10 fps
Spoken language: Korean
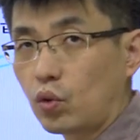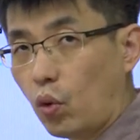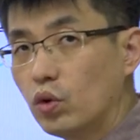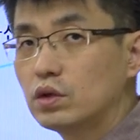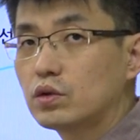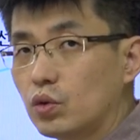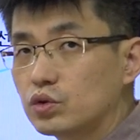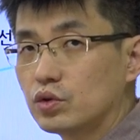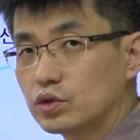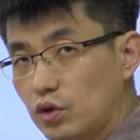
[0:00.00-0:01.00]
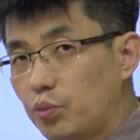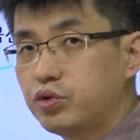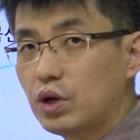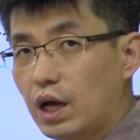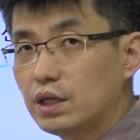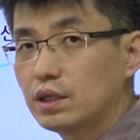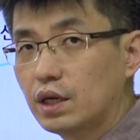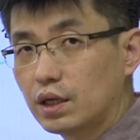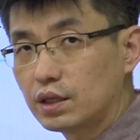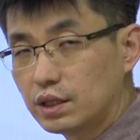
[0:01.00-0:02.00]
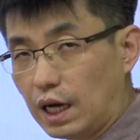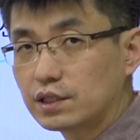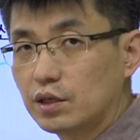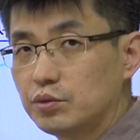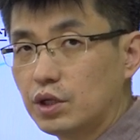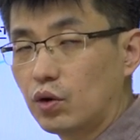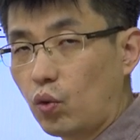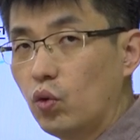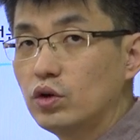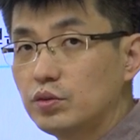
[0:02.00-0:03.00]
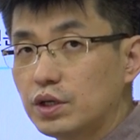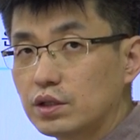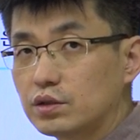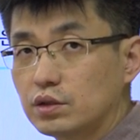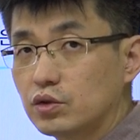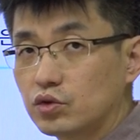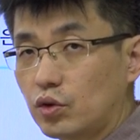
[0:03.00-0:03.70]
공급 곡선, 서플라이의 약자입니다. 공급이란 뜻이죠,